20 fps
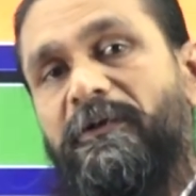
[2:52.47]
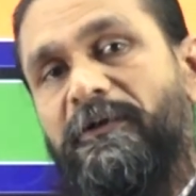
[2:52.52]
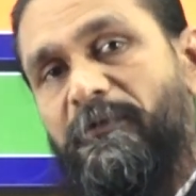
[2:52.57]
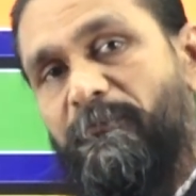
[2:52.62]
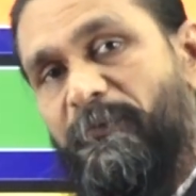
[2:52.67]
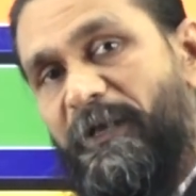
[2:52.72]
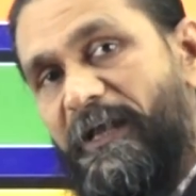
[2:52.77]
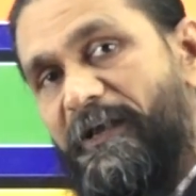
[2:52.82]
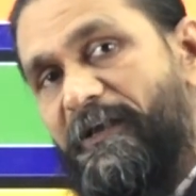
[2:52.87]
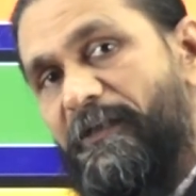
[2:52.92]

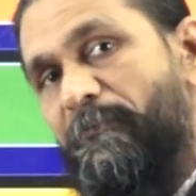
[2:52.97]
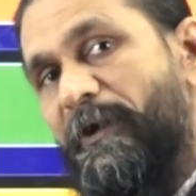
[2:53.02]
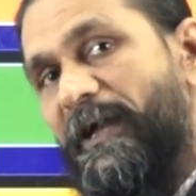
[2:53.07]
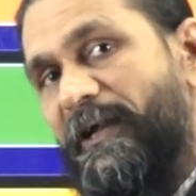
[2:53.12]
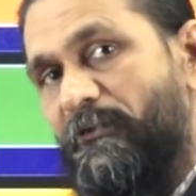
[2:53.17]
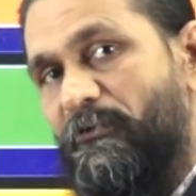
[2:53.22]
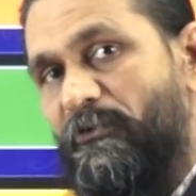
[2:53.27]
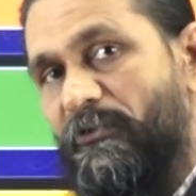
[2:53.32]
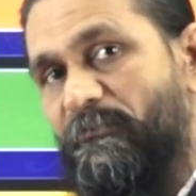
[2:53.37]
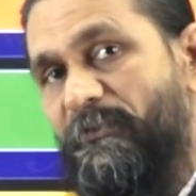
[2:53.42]
ट्रिपल आई
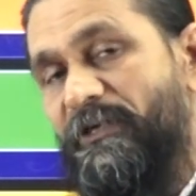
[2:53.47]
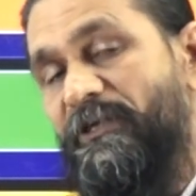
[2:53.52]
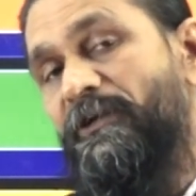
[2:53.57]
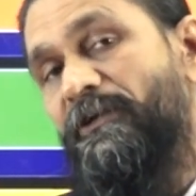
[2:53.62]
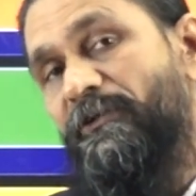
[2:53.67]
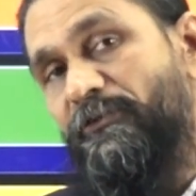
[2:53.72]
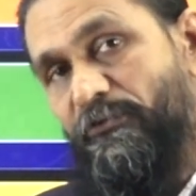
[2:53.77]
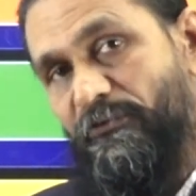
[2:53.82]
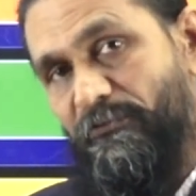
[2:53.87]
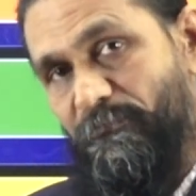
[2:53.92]
बैंगलोर में
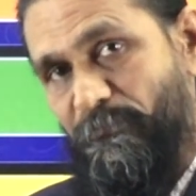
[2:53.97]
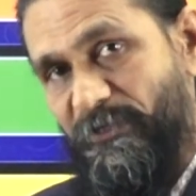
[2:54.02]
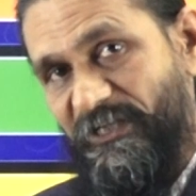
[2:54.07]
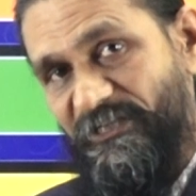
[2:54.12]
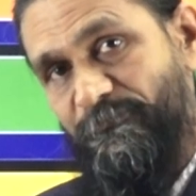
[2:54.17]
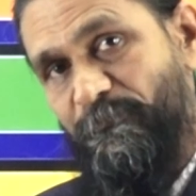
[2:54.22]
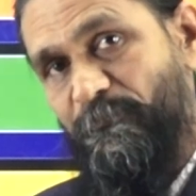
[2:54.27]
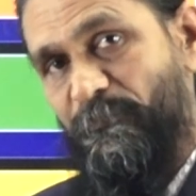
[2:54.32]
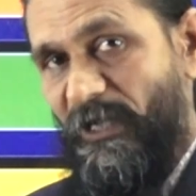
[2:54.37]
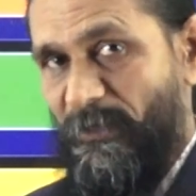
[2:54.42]
तो
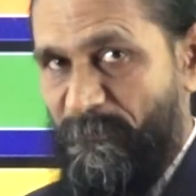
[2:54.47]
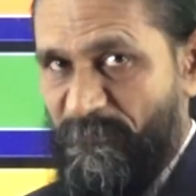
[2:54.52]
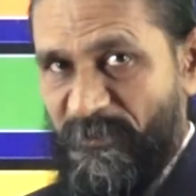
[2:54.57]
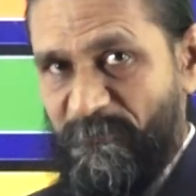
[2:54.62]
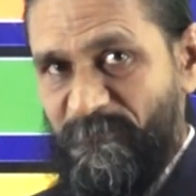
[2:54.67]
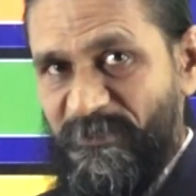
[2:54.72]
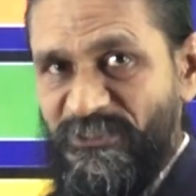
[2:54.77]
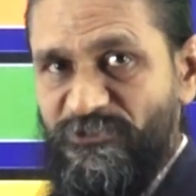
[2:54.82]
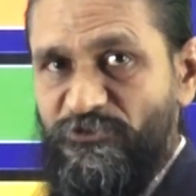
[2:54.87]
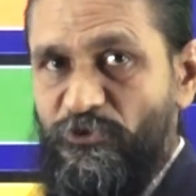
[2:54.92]
बिट्स अपने
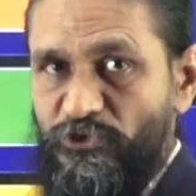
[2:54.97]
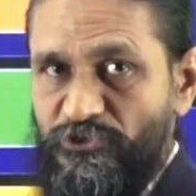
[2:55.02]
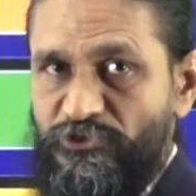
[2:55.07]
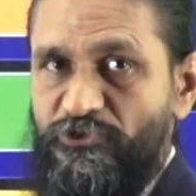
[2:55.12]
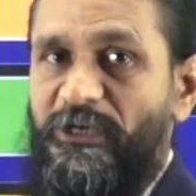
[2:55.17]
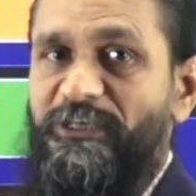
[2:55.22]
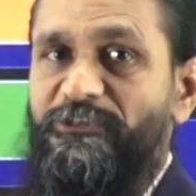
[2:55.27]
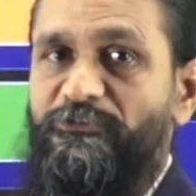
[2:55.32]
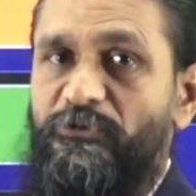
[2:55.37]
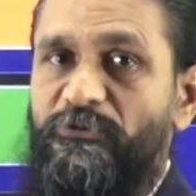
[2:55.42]
पास दो
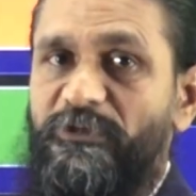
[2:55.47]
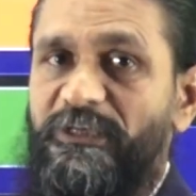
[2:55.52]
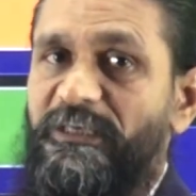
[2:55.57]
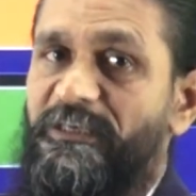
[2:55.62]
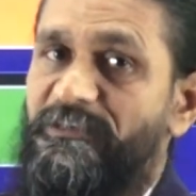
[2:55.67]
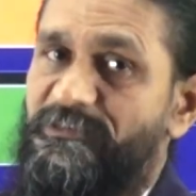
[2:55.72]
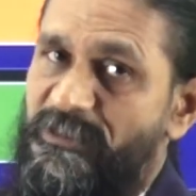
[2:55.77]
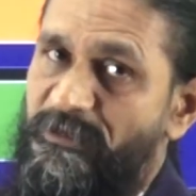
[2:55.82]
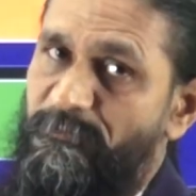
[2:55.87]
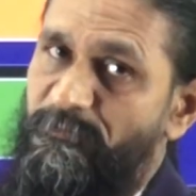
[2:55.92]
चॉइस होगी
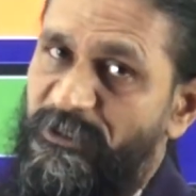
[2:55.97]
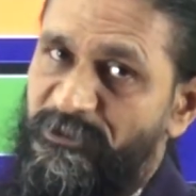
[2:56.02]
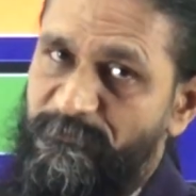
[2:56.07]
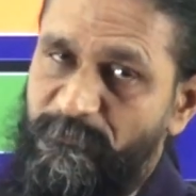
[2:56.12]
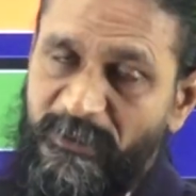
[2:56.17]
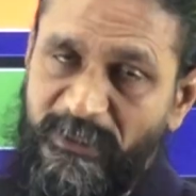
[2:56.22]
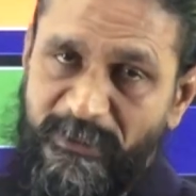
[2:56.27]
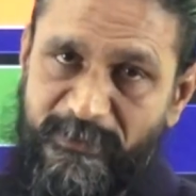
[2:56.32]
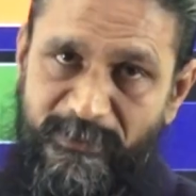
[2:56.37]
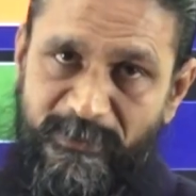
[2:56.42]
इसलिए बिट्स
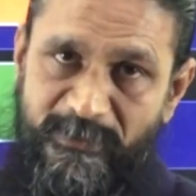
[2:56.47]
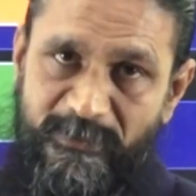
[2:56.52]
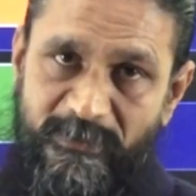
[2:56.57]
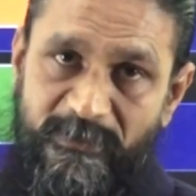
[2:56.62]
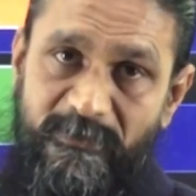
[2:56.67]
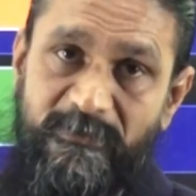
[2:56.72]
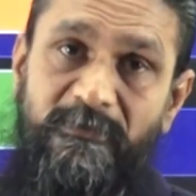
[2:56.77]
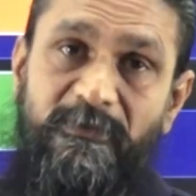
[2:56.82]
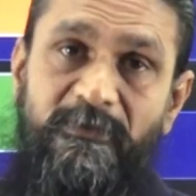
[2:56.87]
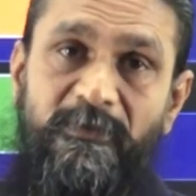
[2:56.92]
पिलानी का